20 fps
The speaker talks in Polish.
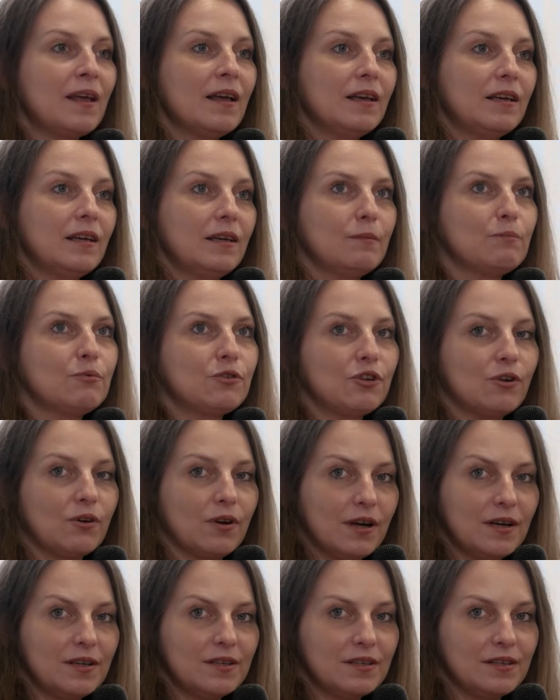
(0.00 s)
i przy
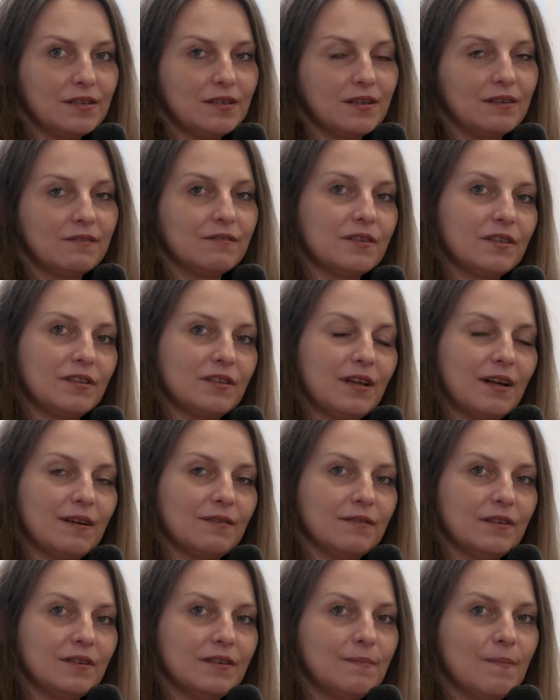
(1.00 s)
okazji tej
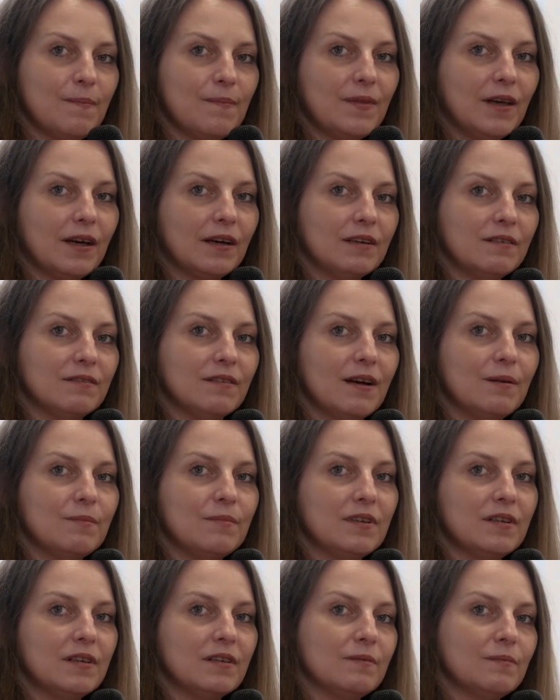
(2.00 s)
wystawy
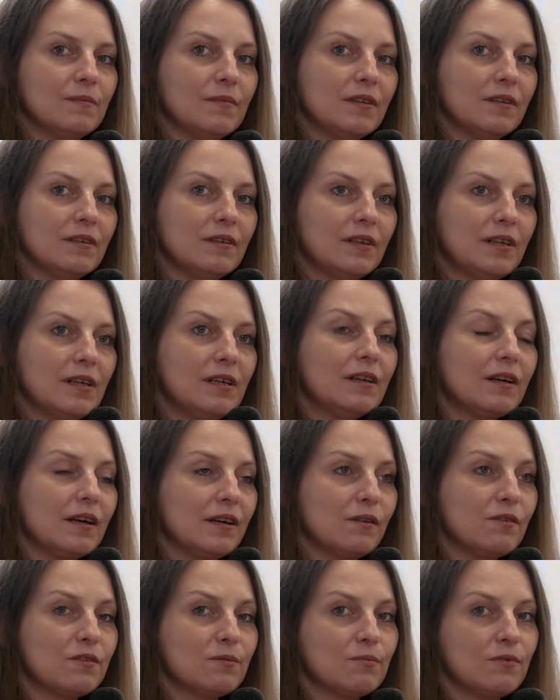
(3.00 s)
nagrywamy
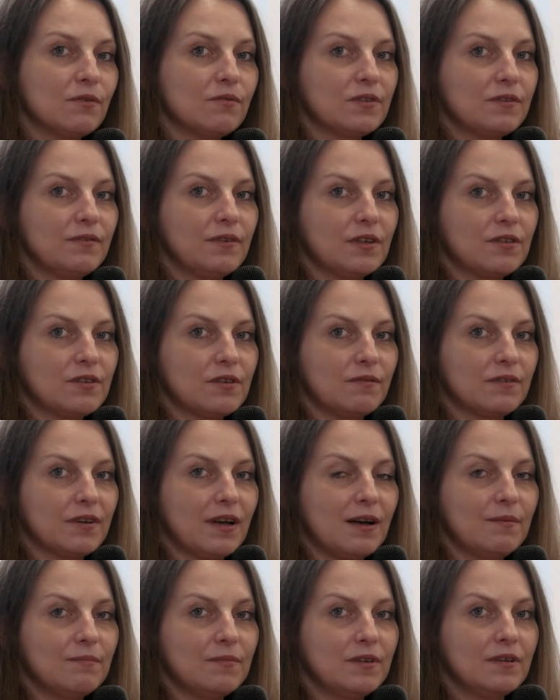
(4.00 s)
kilka rozmów z
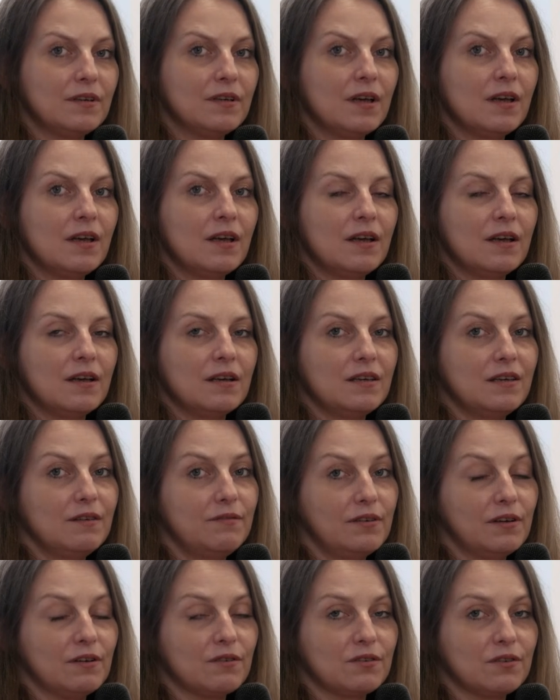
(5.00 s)
filozofkami i
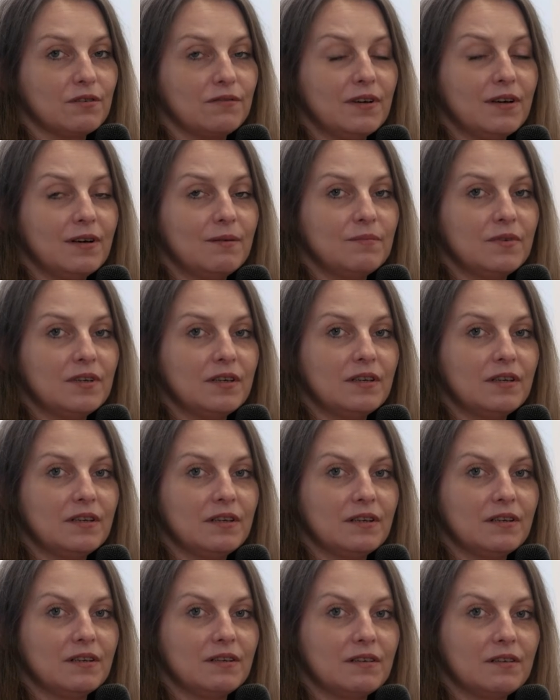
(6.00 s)

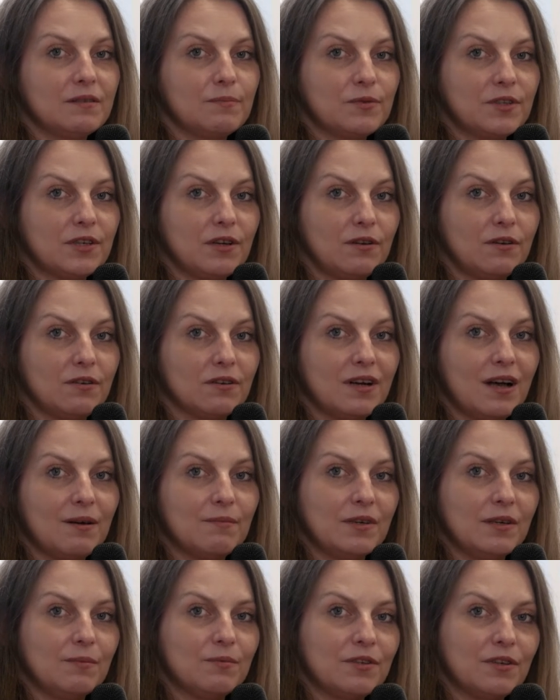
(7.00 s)
filozofami, z
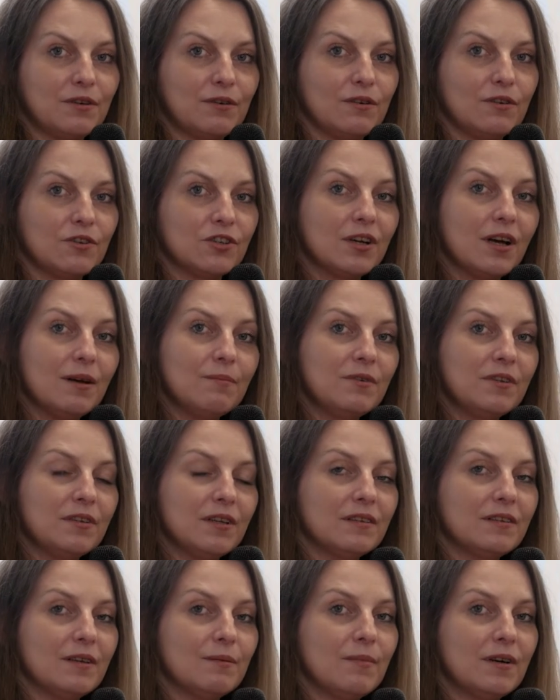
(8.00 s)
psychologami i psycholożkami
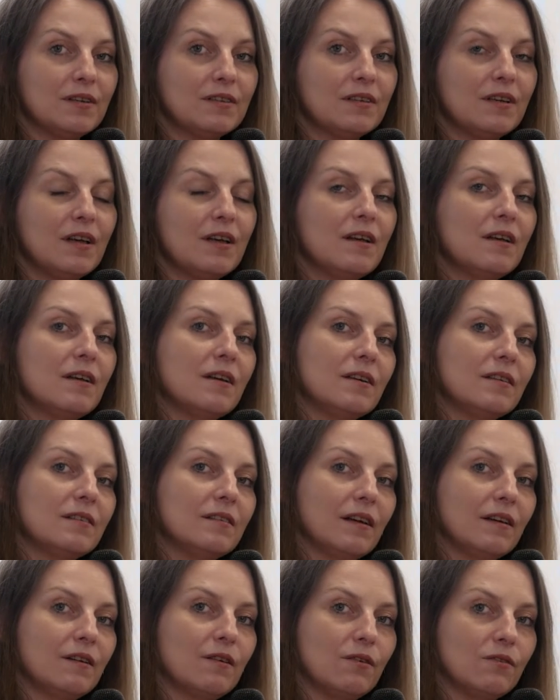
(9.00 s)
na temat
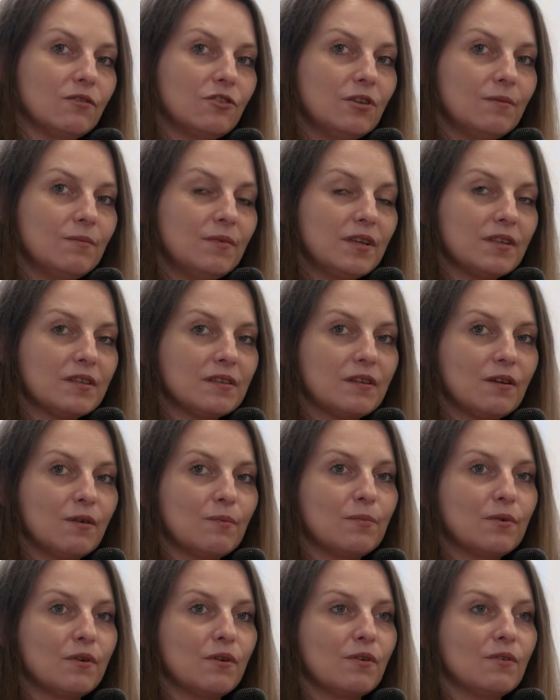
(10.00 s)
tego, czym jest
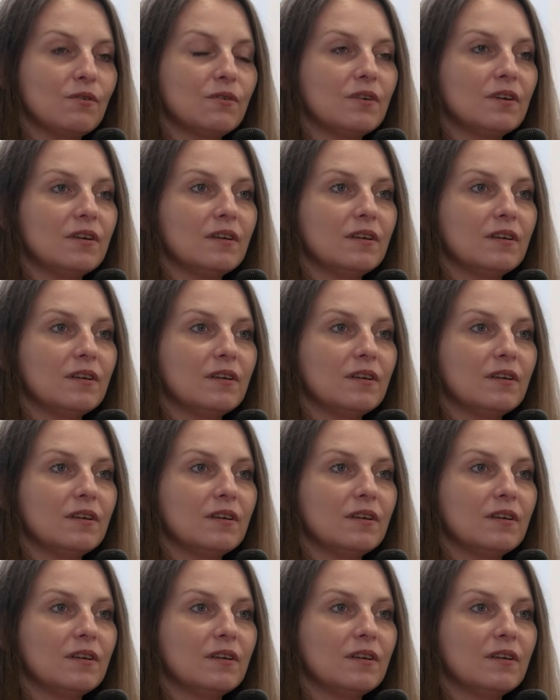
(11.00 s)
dobro,